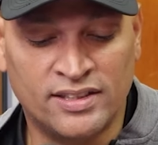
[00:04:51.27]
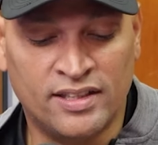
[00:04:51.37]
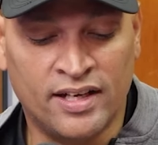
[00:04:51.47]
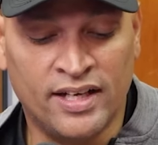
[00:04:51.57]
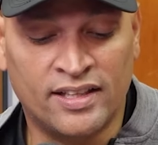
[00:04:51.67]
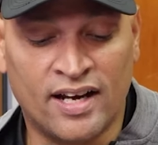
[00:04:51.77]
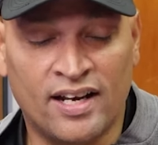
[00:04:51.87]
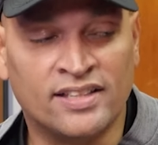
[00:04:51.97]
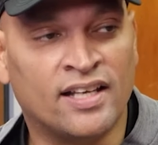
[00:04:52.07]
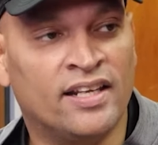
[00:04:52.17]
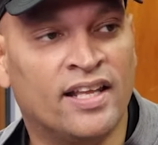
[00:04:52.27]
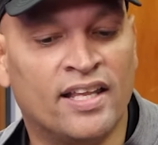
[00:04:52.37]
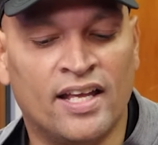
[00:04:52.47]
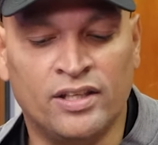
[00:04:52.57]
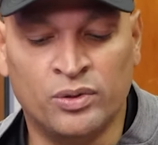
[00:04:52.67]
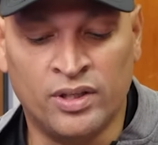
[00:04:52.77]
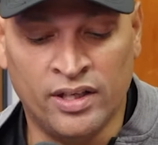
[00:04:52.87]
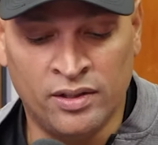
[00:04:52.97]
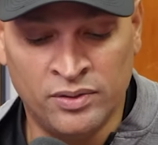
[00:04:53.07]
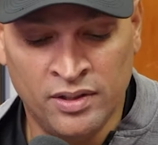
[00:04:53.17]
estrellas tras la salida de Andy Otero.